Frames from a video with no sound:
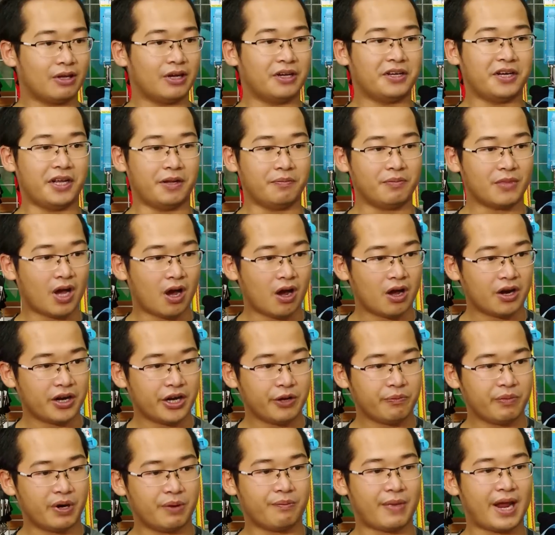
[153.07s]
thời điểm đó
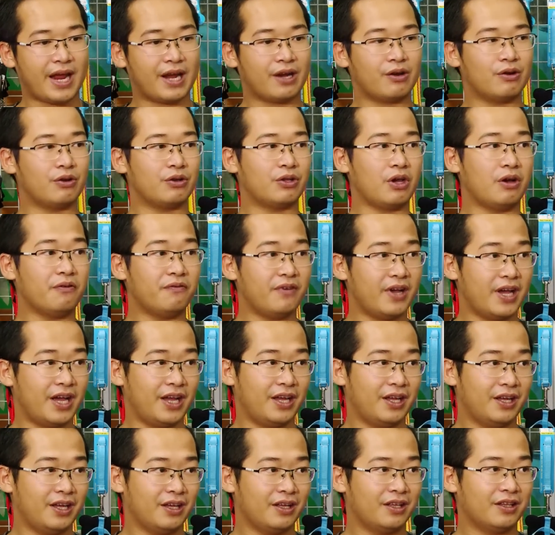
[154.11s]
nếu mình mang con chó
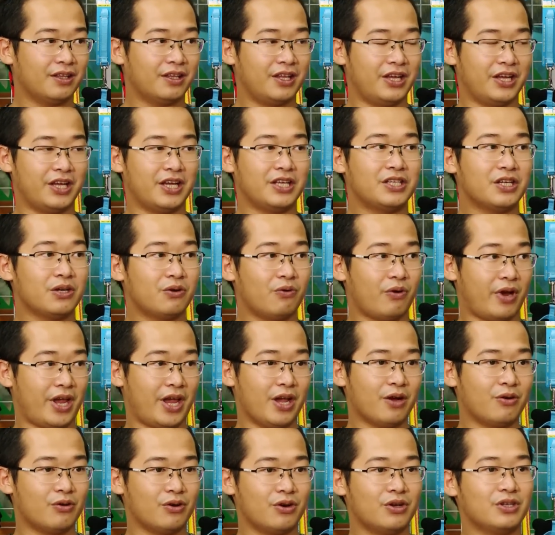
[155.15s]
về thì cái sức
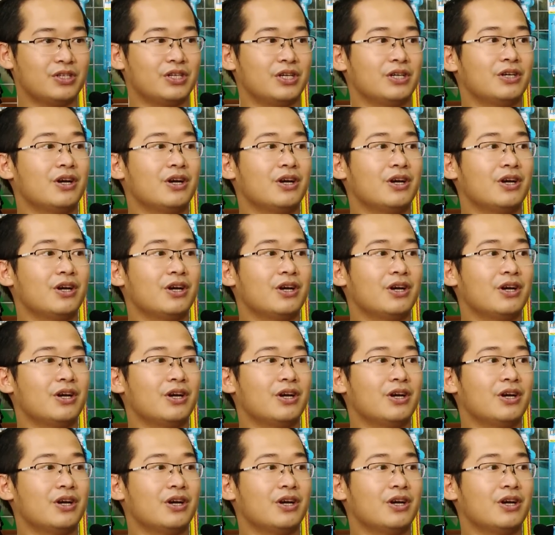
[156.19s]
khỏe của nó sẽ